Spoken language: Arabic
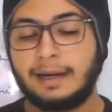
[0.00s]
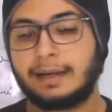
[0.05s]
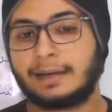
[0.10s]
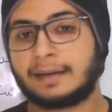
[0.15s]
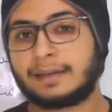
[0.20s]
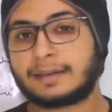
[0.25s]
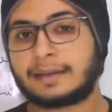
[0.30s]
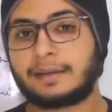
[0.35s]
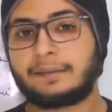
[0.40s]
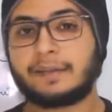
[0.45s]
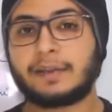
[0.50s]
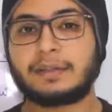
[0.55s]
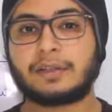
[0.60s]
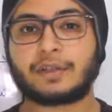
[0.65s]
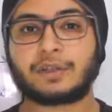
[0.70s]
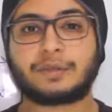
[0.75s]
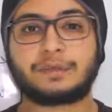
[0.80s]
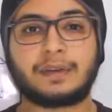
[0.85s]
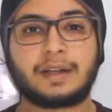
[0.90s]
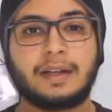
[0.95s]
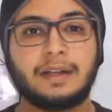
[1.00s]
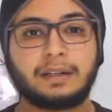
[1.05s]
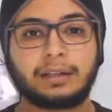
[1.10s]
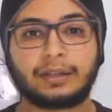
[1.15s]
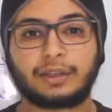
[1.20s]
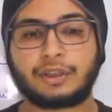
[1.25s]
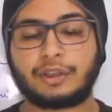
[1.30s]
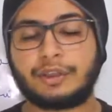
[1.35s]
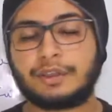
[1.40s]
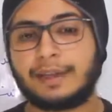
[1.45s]
الحصه الفايته شفنا
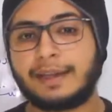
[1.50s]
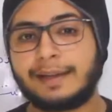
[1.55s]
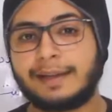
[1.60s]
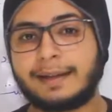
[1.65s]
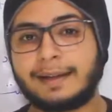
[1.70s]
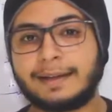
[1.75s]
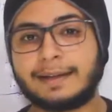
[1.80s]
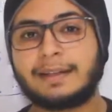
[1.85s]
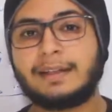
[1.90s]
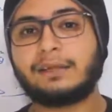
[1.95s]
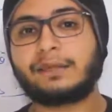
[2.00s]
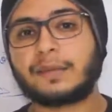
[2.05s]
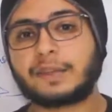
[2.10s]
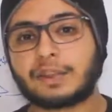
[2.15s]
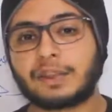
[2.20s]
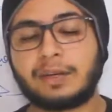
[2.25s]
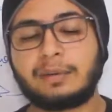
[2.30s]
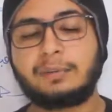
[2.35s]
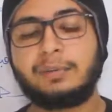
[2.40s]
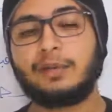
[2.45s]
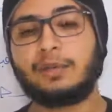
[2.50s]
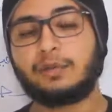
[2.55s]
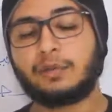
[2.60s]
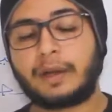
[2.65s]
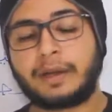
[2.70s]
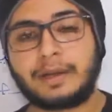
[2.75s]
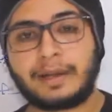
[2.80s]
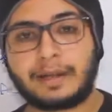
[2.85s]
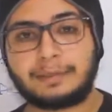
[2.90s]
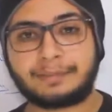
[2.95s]
شي داله كيفاش كنبينوا
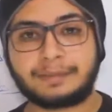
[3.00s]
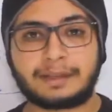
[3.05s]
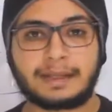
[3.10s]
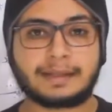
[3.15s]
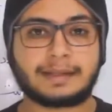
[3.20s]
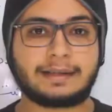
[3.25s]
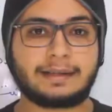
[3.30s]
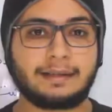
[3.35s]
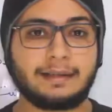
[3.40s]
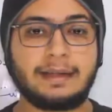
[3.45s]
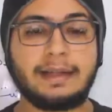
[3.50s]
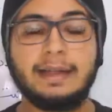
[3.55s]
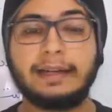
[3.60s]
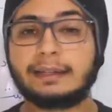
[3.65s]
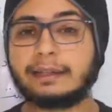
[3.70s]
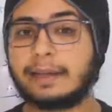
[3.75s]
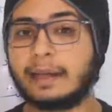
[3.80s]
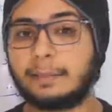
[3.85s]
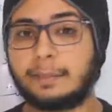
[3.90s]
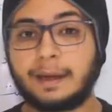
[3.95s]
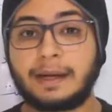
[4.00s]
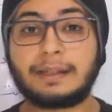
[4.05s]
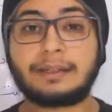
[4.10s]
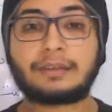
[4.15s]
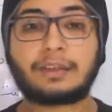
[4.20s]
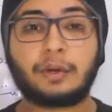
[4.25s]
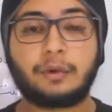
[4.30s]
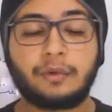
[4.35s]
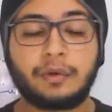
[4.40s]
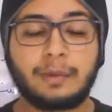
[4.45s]
انها متصله دابا
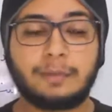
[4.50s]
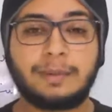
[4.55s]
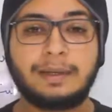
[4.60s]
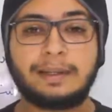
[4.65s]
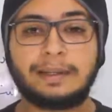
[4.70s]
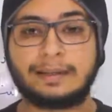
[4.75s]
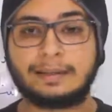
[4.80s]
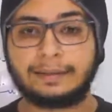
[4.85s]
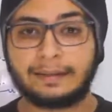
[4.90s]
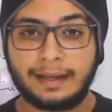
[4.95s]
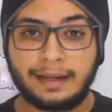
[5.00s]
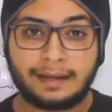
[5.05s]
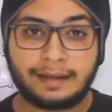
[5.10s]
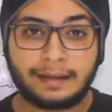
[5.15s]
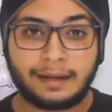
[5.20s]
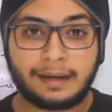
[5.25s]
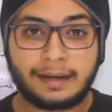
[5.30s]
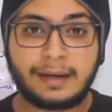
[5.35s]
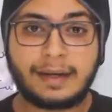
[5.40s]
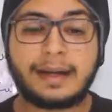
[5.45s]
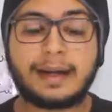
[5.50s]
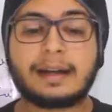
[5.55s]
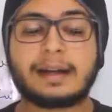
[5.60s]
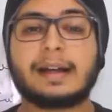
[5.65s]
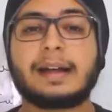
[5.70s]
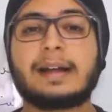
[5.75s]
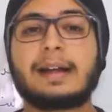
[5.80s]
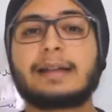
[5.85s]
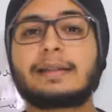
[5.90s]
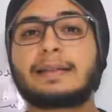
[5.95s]
عطاونا باللي الداله
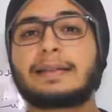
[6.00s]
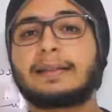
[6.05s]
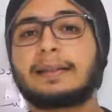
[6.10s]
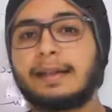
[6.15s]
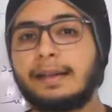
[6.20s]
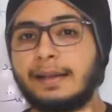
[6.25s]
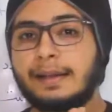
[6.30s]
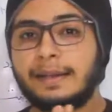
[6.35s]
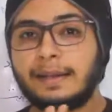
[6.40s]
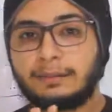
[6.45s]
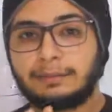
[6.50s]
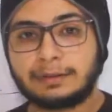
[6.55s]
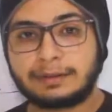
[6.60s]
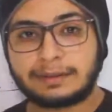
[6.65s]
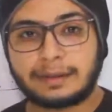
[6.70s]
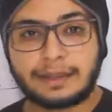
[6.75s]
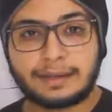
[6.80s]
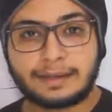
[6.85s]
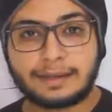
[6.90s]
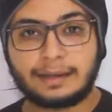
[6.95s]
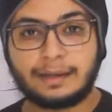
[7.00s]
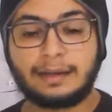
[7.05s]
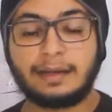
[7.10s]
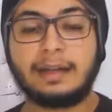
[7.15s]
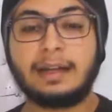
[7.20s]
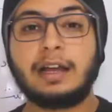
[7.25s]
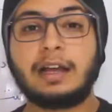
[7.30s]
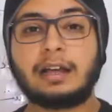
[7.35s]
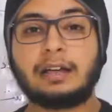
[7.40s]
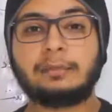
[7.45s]
راه اصلا هي متصله
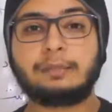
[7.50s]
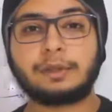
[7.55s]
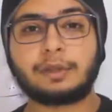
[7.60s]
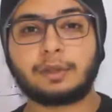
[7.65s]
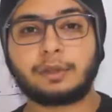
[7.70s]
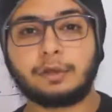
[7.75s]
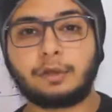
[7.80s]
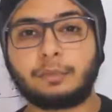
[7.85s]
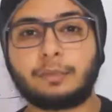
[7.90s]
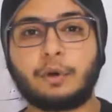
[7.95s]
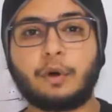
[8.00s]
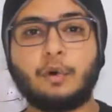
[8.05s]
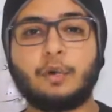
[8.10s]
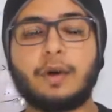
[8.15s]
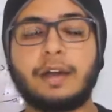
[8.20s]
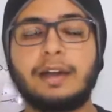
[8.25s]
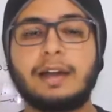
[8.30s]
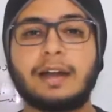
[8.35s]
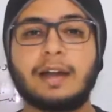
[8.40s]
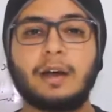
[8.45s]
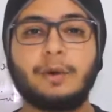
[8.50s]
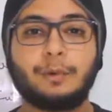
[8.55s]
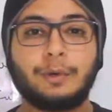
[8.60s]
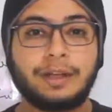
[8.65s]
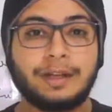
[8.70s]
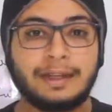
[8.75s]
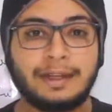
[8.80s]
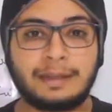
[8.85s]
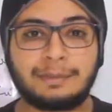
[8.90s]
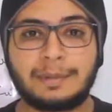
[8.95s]
المطلوب هو نلقاو
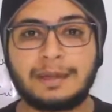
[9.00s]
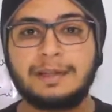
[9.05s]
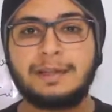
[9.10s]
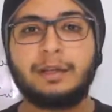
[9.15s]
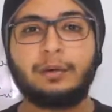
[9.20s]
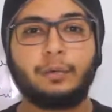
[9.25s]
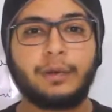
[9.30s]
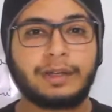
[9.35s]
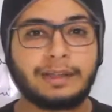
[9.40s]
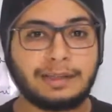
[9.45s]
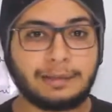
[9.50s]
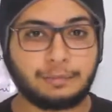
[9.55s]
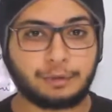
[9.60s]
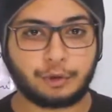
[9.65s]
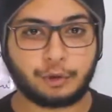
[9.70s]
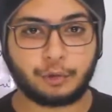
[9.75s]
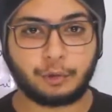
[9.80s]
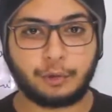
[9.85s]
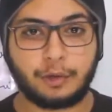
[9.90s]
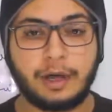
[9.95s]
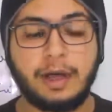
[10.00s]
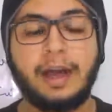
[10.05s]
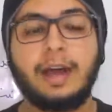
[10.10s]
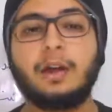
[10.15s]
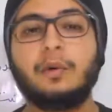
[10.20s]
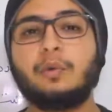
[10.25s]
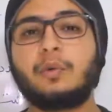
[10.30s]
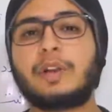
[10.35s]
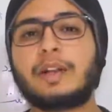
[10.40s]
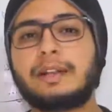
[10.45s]
القيمه ديال واحد المجهول
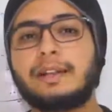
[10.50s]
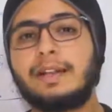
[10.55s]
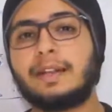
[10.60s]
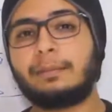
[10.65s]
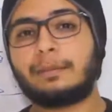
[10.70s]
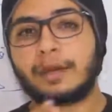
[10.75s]
اولا ديال